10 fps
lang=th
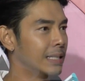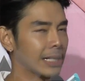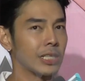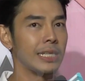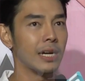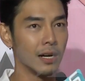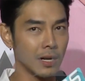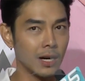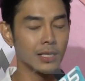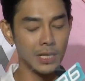หลังจากนี้ก็
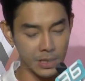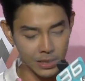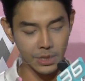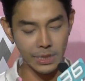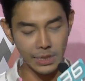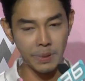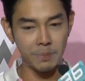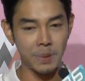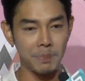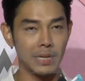ก็ตอนนี้ตอนนี้ที่มั
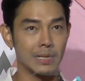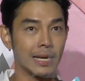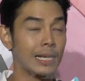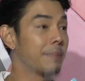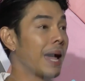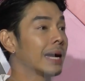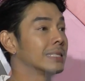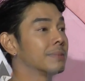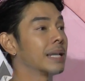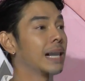นมันเป็นคดีแพ่ง
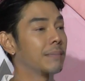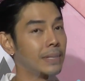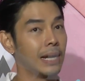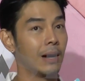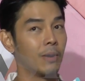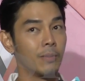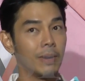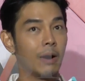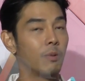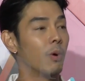ใช่ไหมครับ แล้วเรา
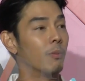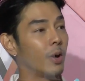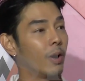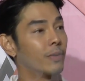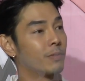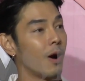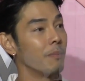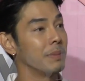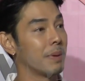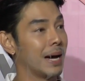เราผมโดนฟ้อ
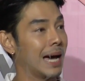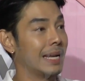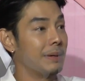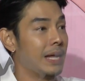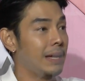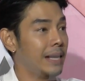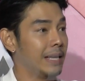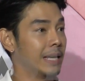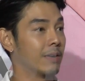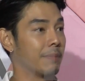งหมิ่นประมาทในในใน
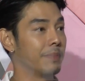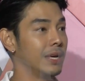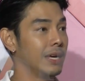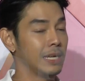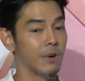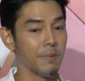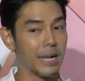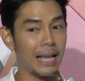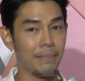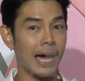เกี่ยวกับเกี่ยวกับ
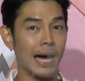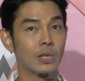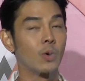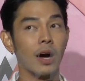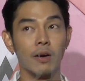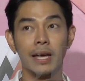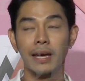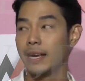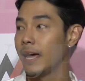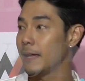การไปหาตัวเขาใน
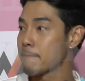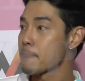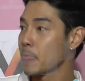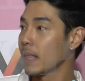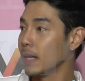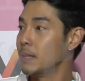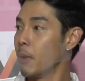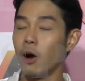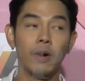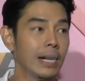ในที่
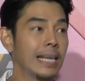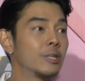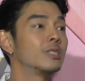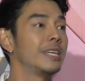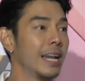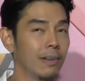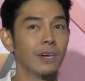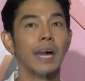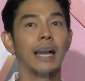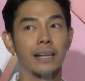บอกว่าในโซเชียล
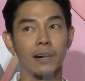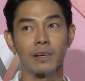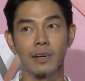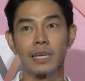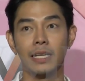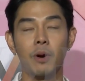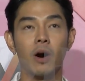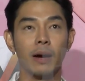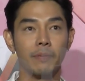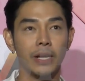อ่าก็ก็อย่างที่บ
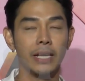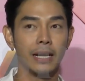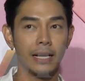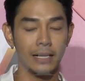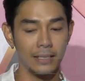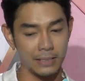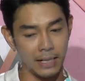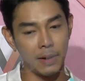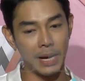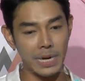อกครับ ตอนนี้ก็ก็
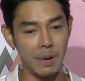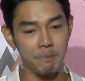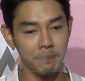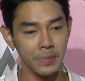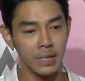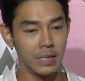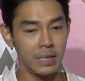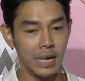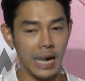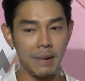ก็กำลัง
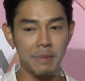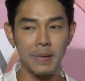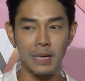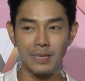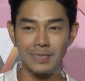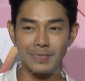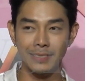ทำให้มันเป็น